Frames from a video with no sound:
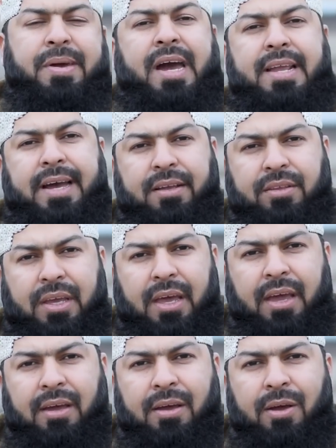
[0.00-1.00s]
में आ जाते
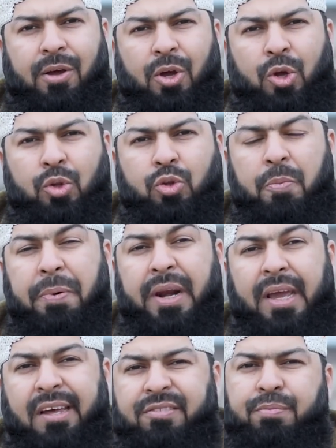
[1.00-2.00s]
हैं तो फिर
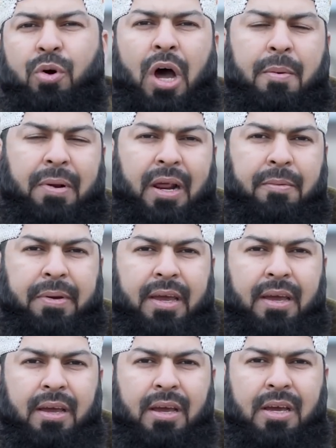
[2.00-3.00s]
इस मामले में
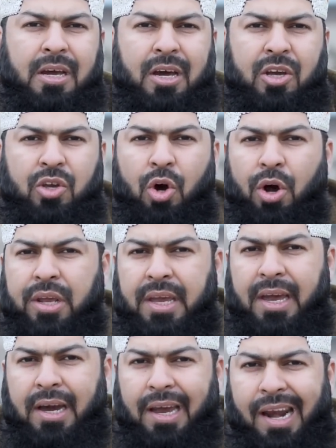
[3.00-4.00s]
ये और
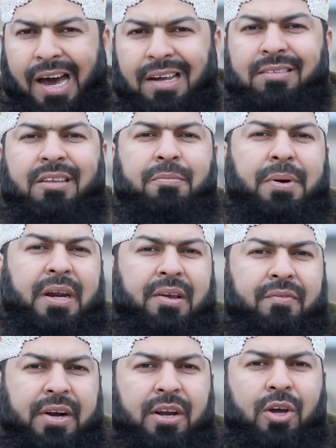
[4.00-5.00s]
ये गिलाजत भरी
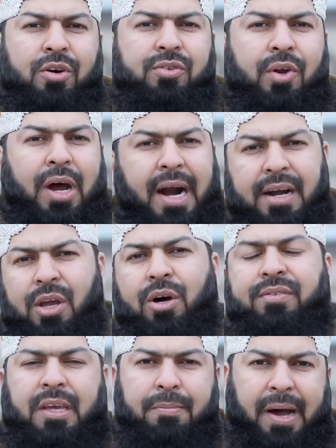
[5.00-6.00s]
वीडियोज़ और
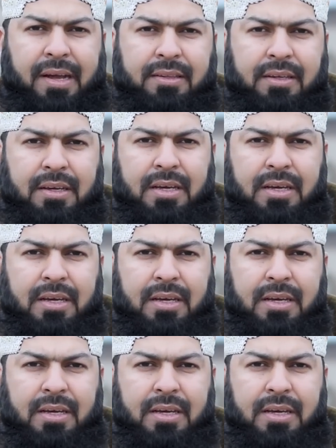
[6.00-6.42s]
आडियोज़ के बाद